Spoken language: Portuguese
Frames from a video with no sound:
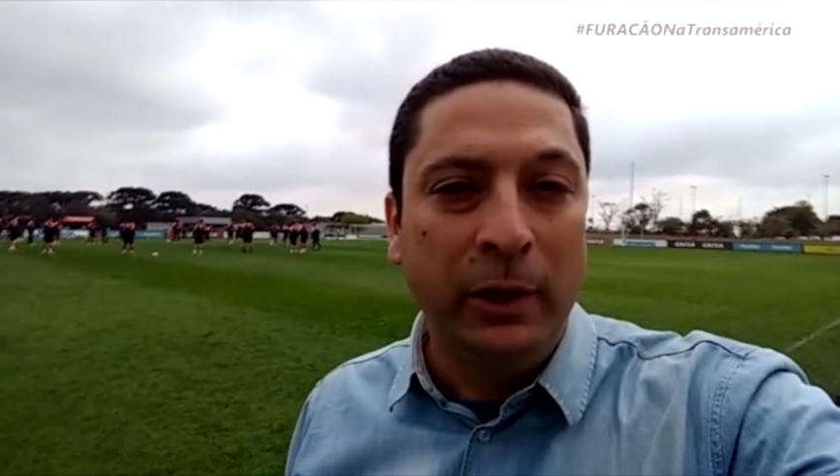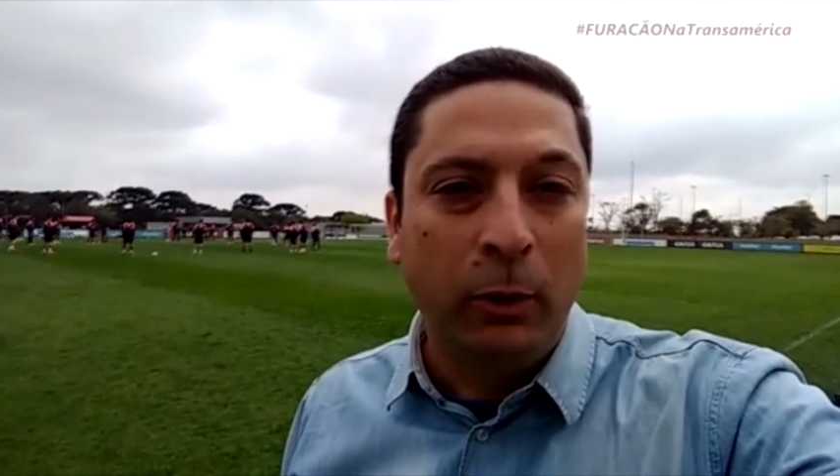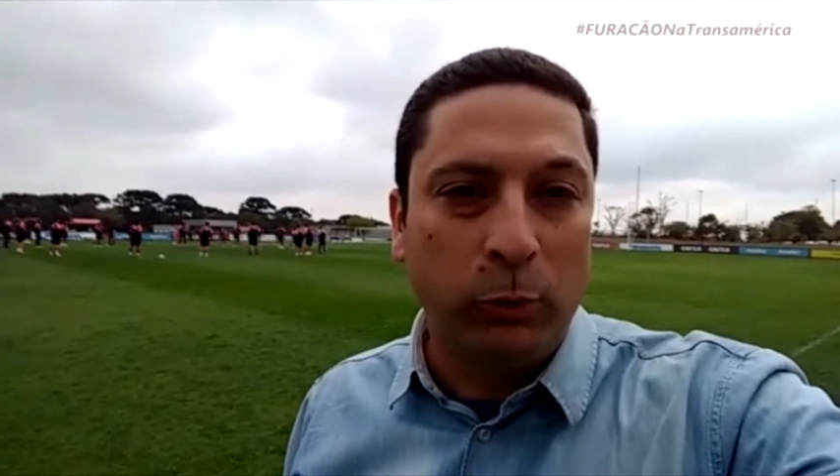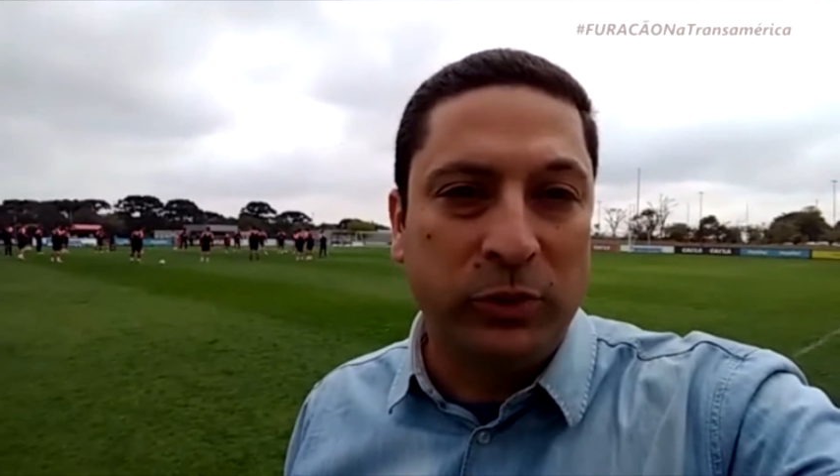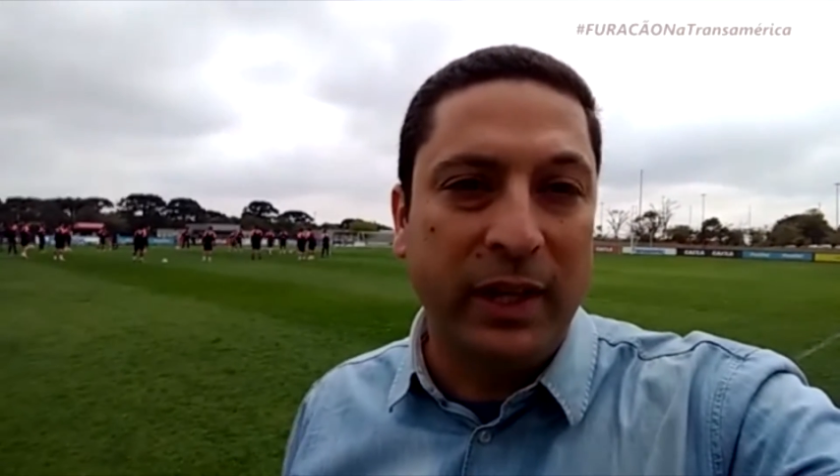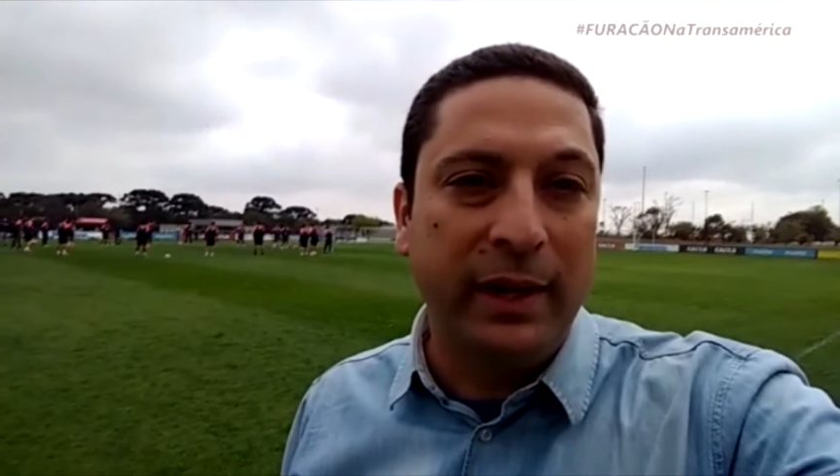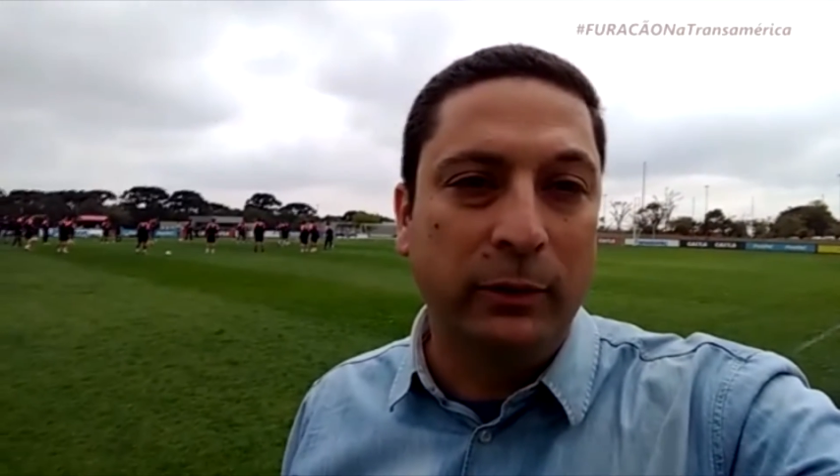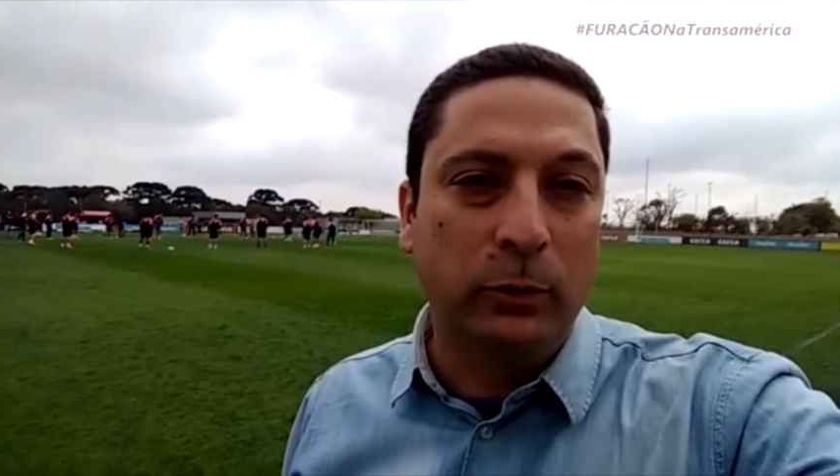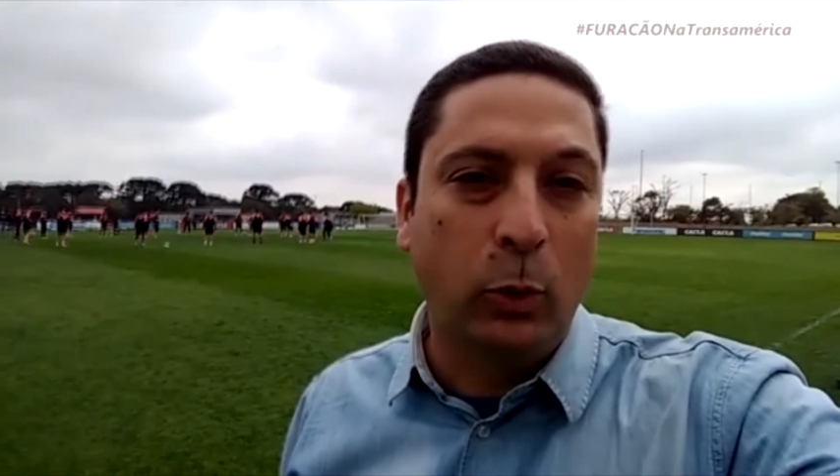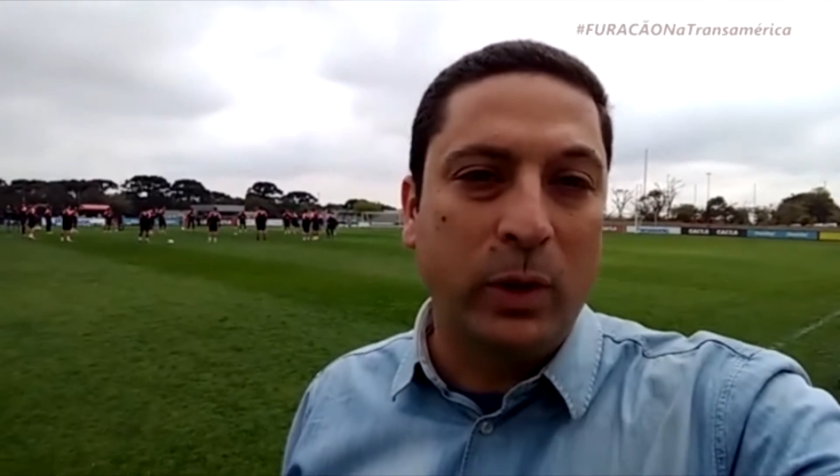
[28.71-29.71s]

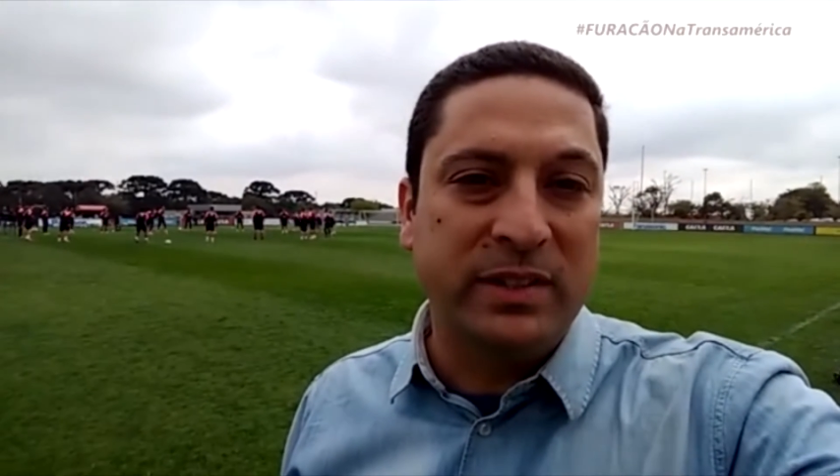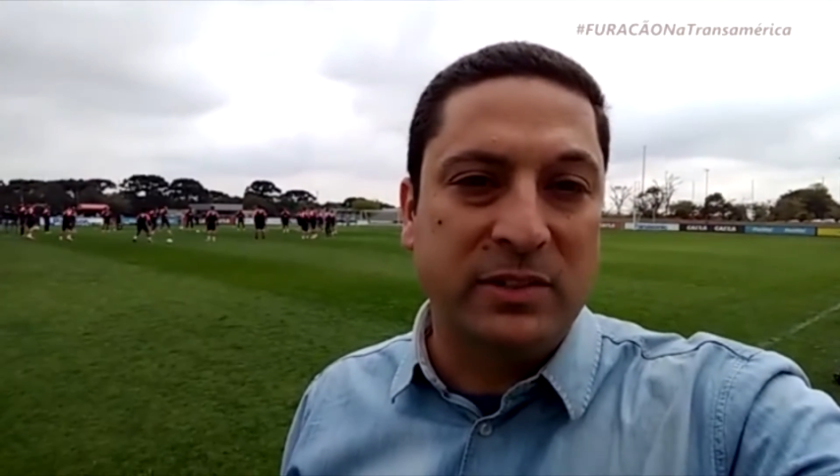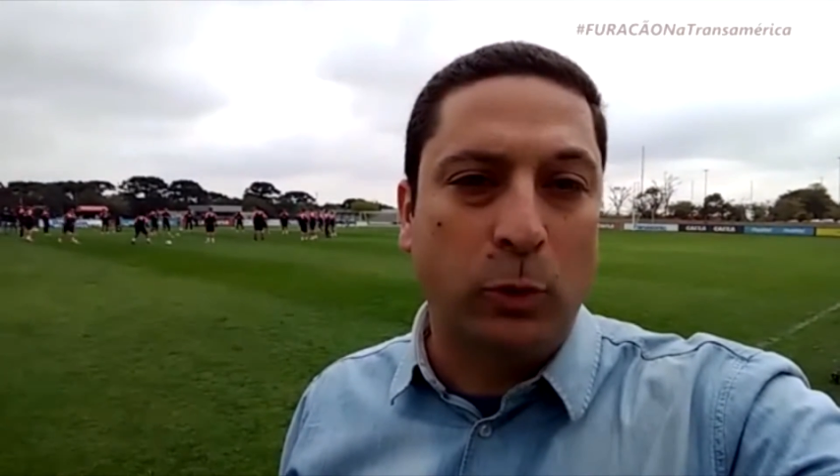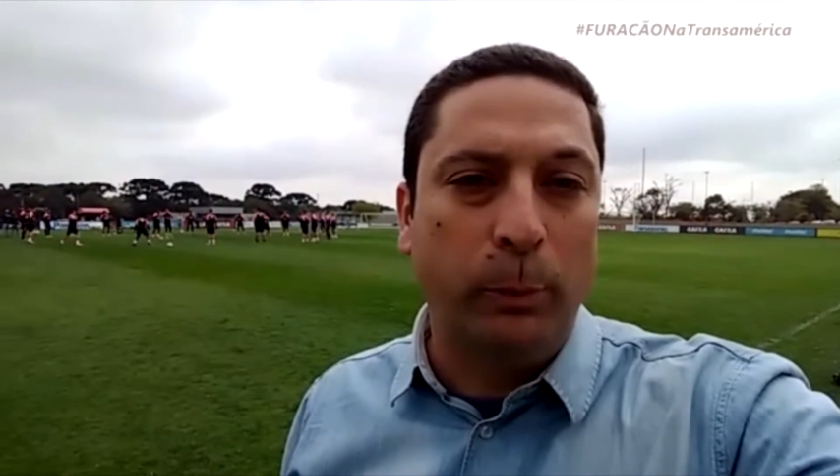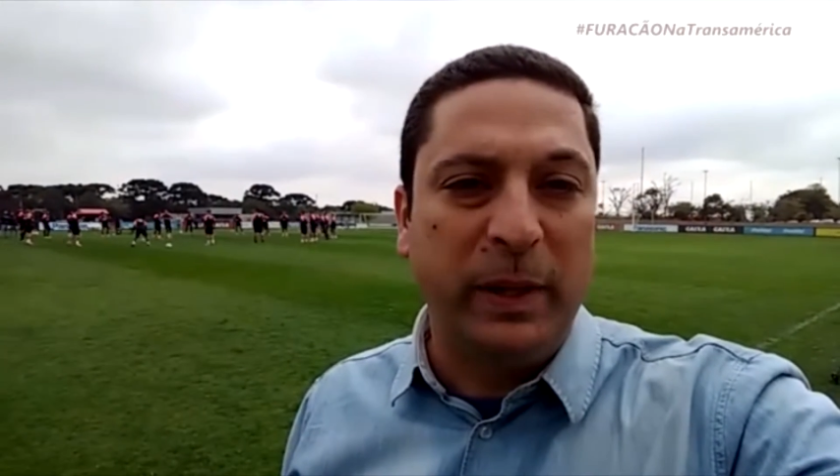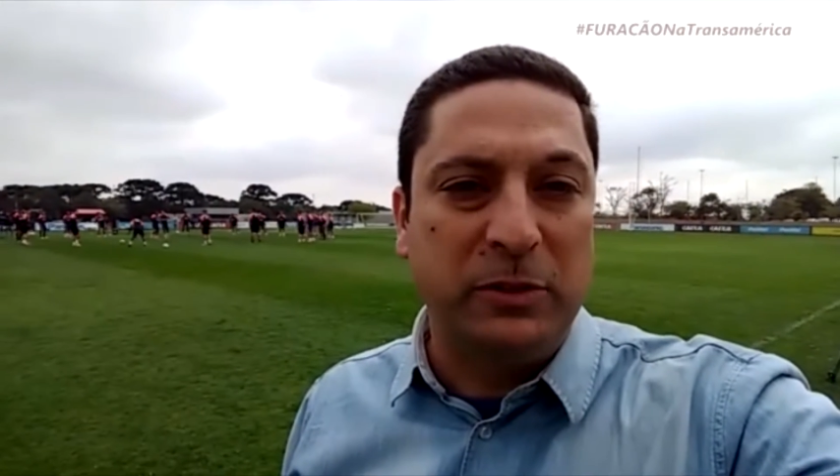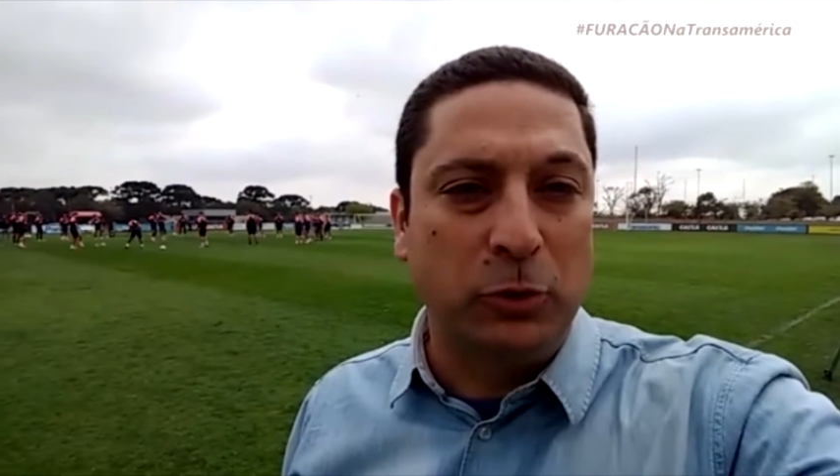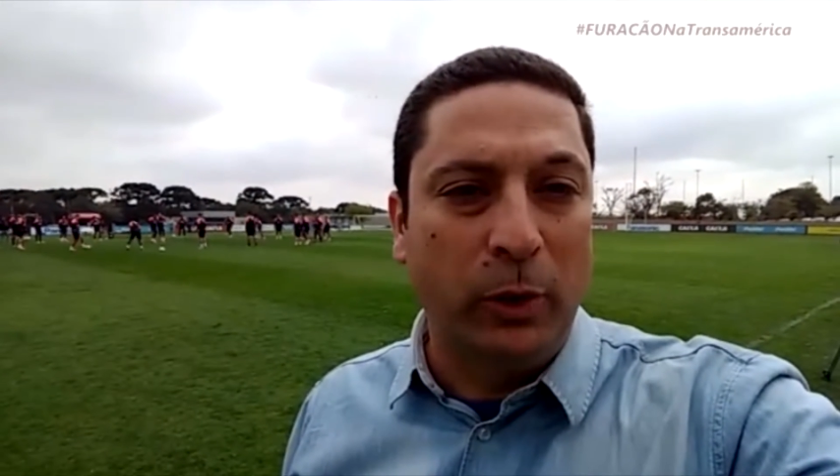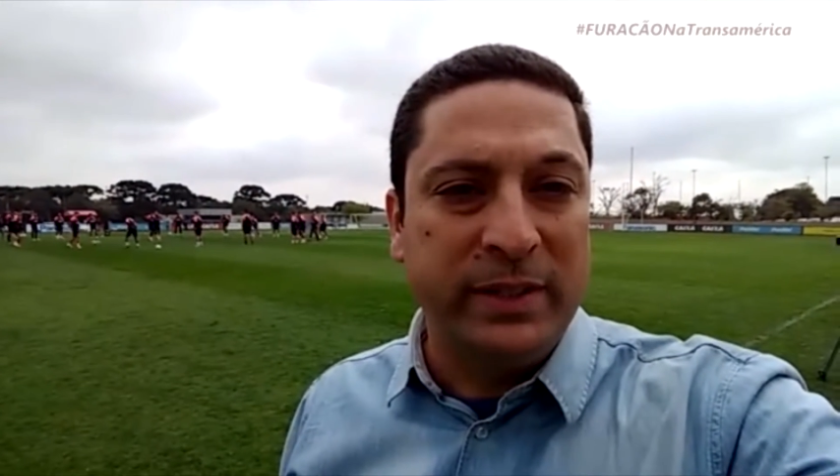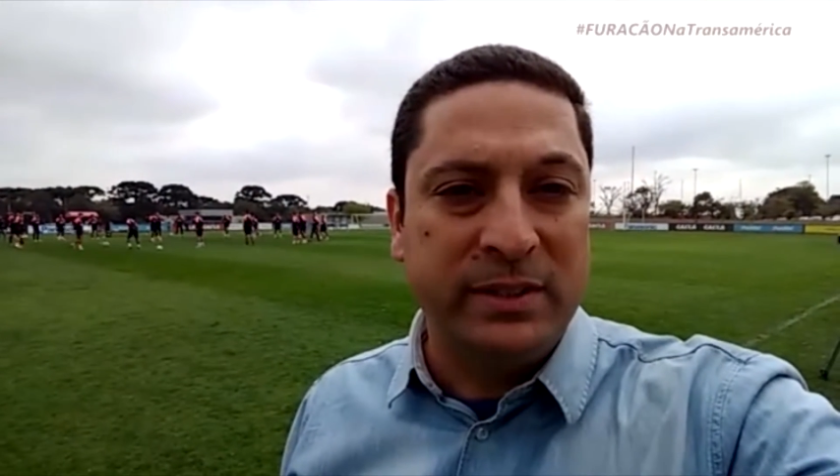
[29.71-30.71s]
considerando todas as
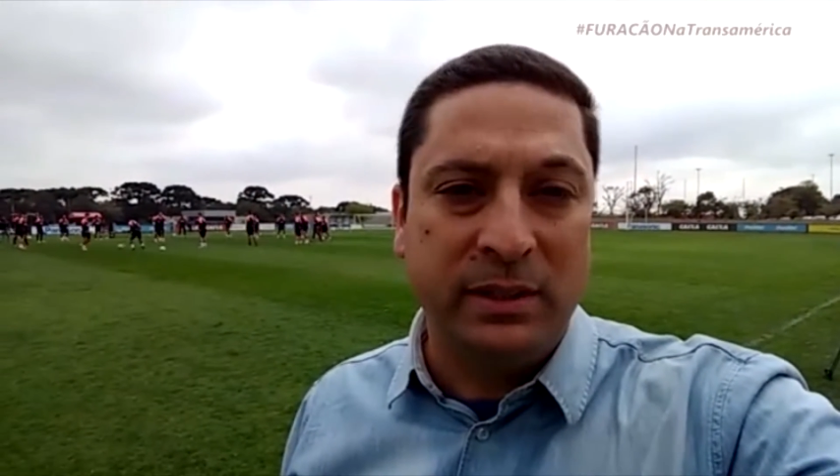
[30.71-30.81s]
competições,